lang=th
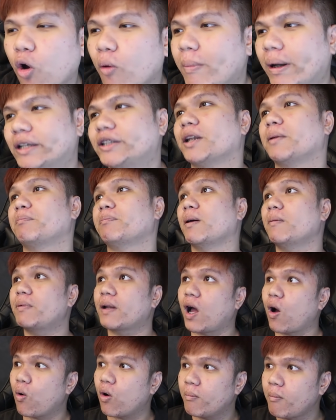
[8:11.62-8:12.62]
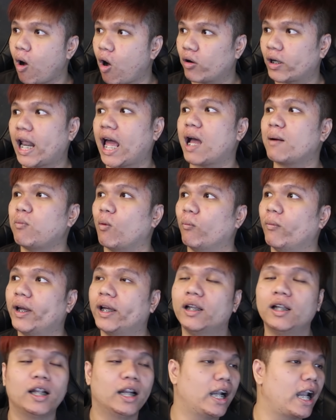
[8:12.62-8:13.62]
ลงมาเสร็จปึ๊บแล้วเขาก็มองหน้าผมเว้ย
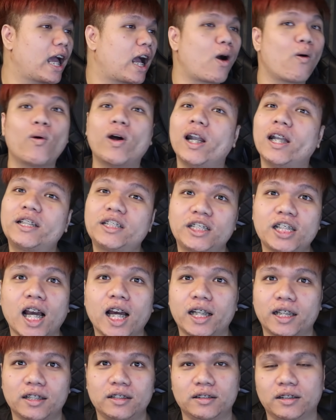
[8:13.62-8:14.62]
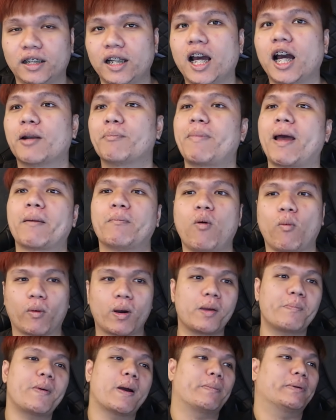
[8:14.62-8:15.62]
แล้วเขาว่าเชิดเดินไปผมก็
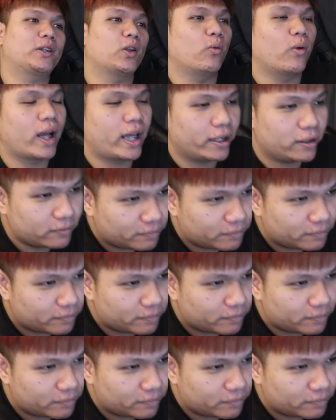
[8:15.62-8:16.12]
ไปเปิดประตูให้